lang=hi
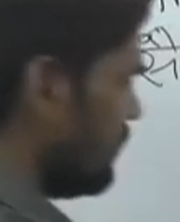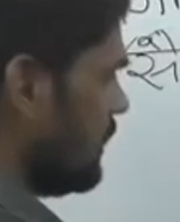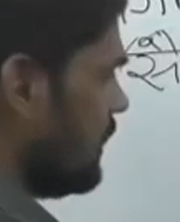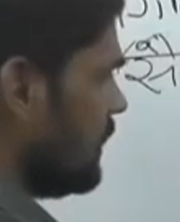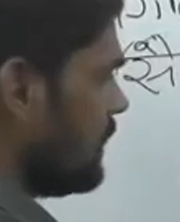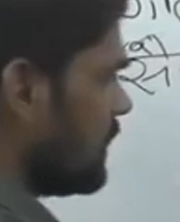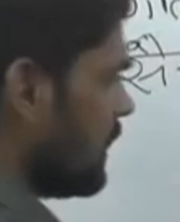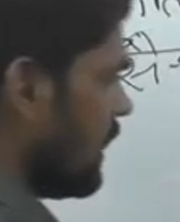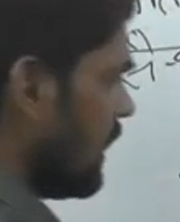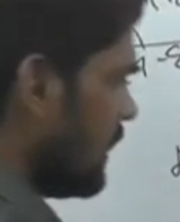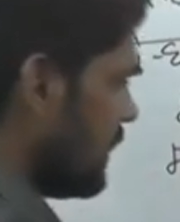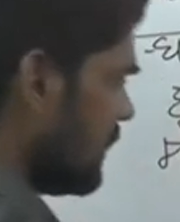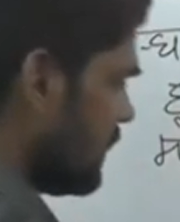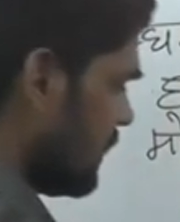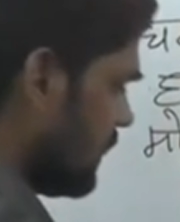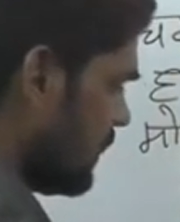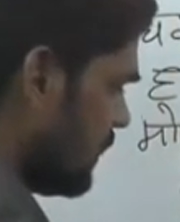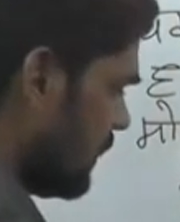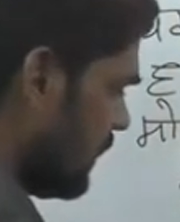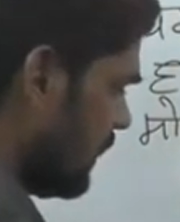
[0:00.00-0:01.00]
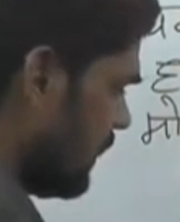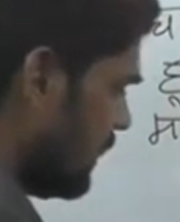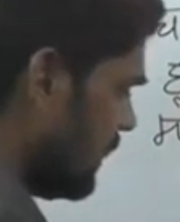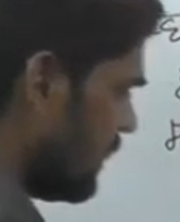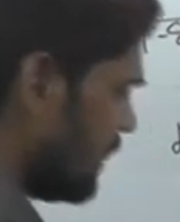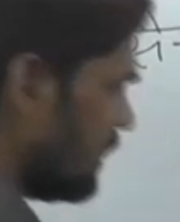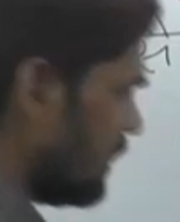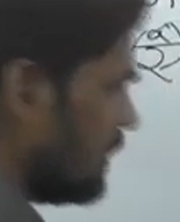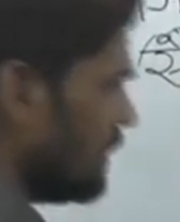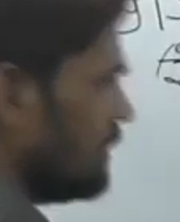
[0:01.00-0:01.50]
ये सारी चीज़ें
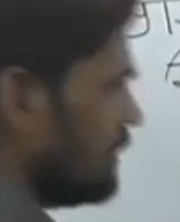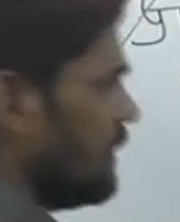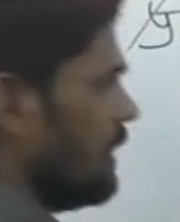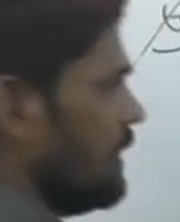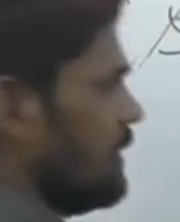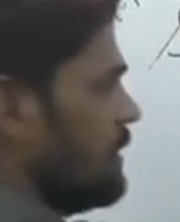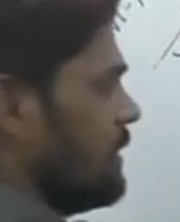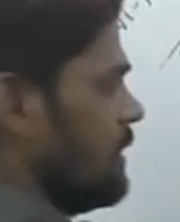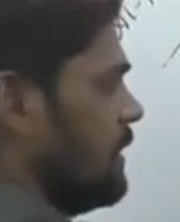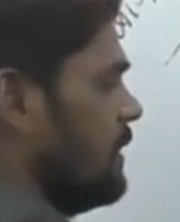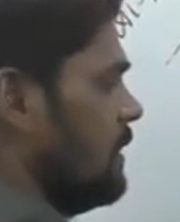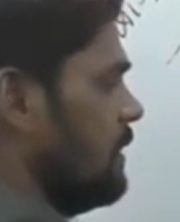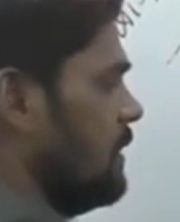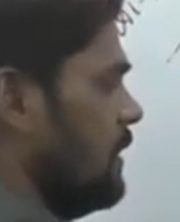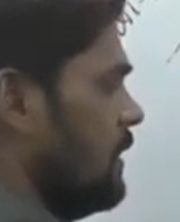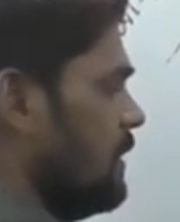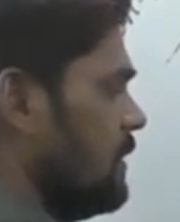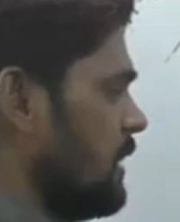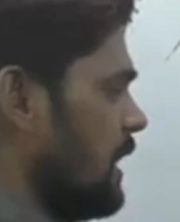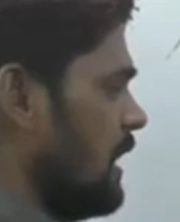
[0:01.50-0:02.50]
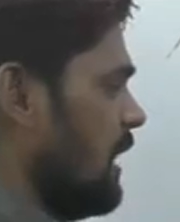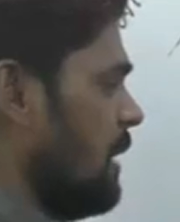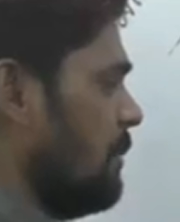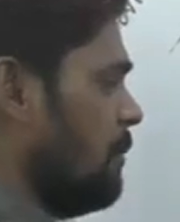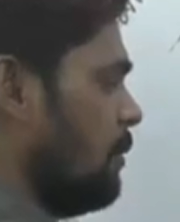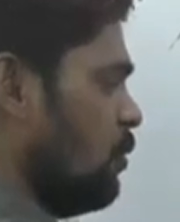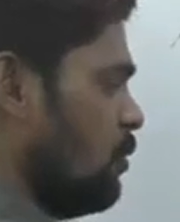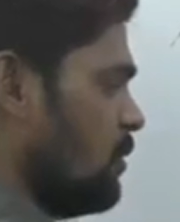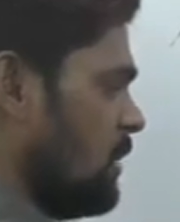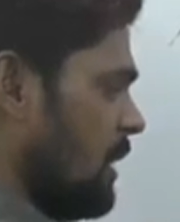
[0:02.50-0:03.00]
यहीं से है चाहे
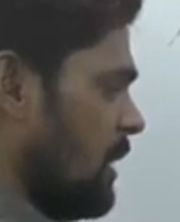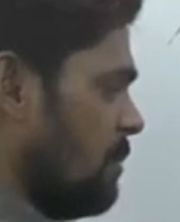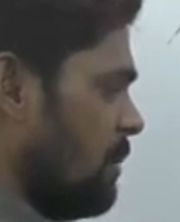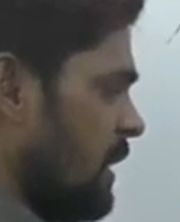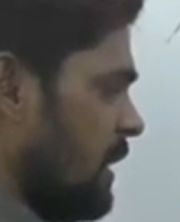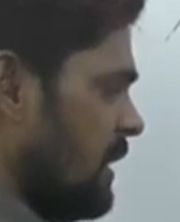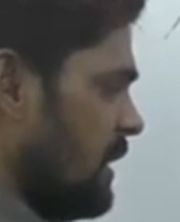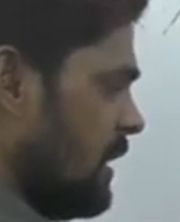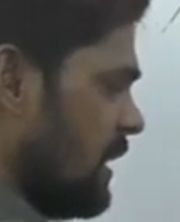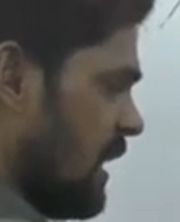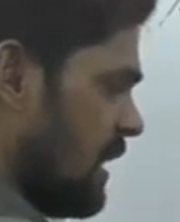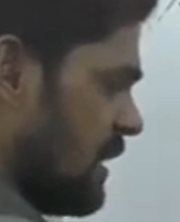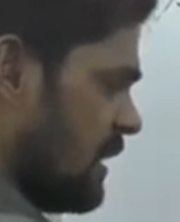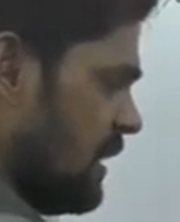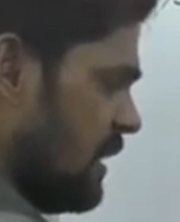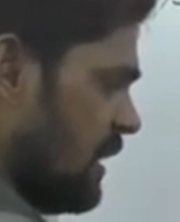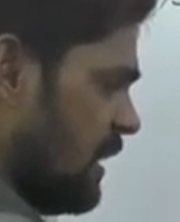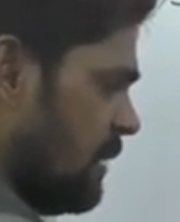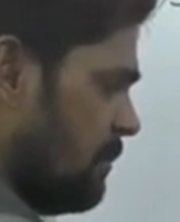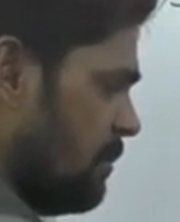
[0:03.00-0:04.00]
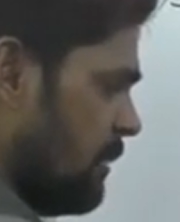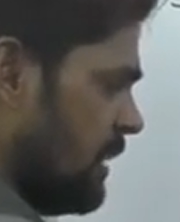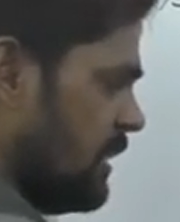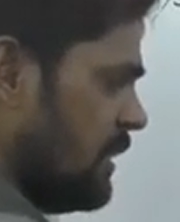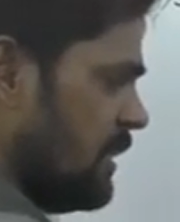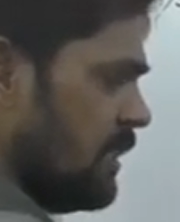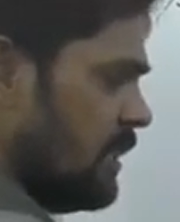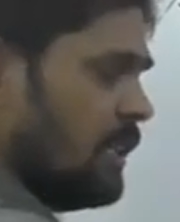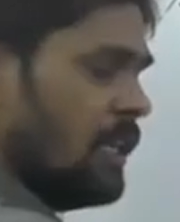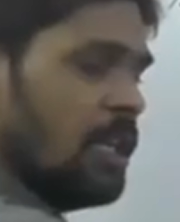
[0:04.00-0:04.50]
आप लोथल पढ़िए राखी गढ़ी
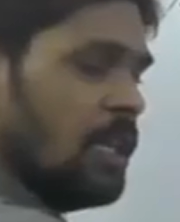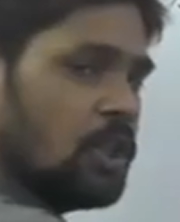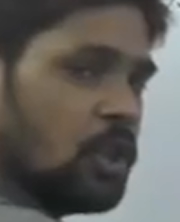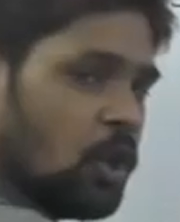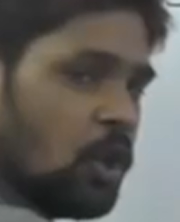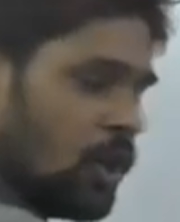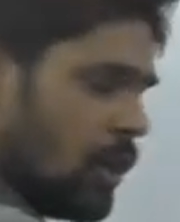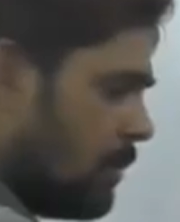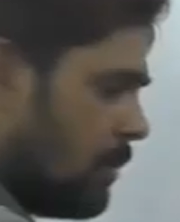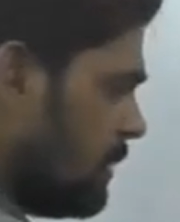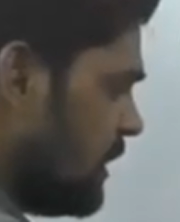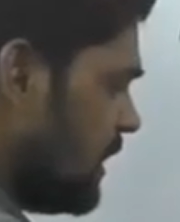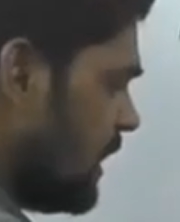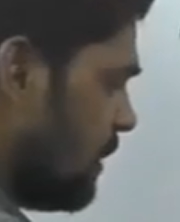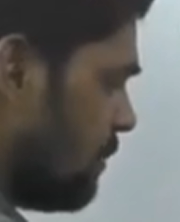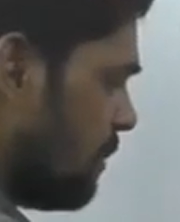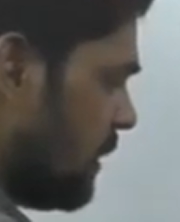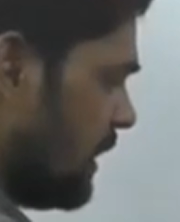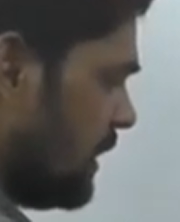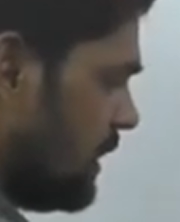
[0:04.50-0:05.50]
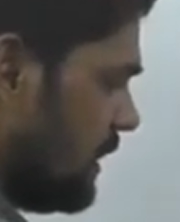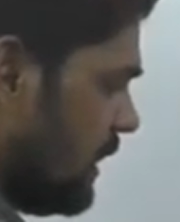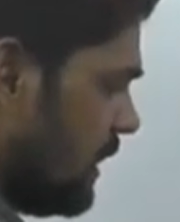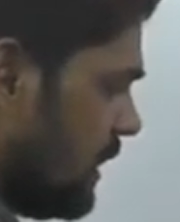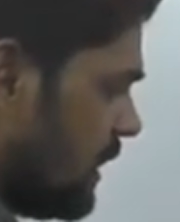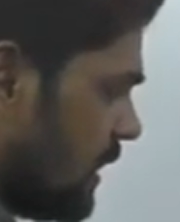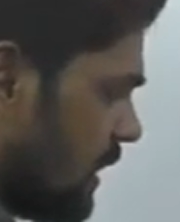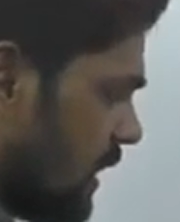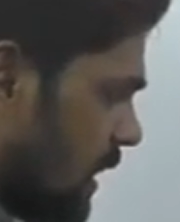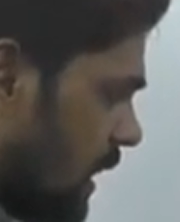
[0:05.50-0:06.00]
पढ़िए धौलाबीरा पढ़िए
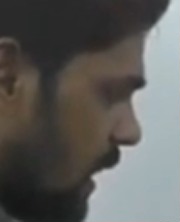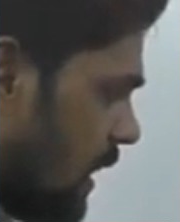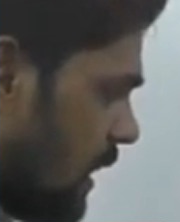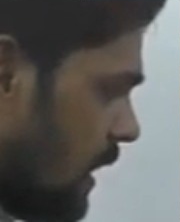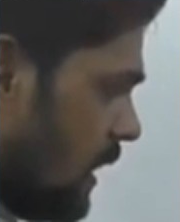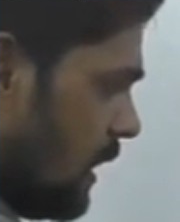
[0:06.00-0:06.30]
का